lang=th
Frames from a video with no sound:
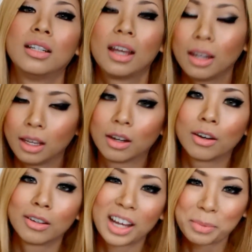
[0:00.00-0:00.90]
แนนเอง
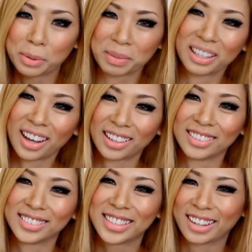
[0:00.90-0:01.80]
ก็ได้ผลเหมือนกัน
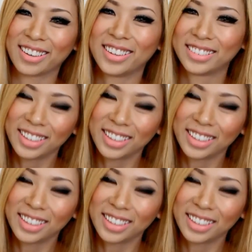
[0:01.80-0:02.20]
แต่ก็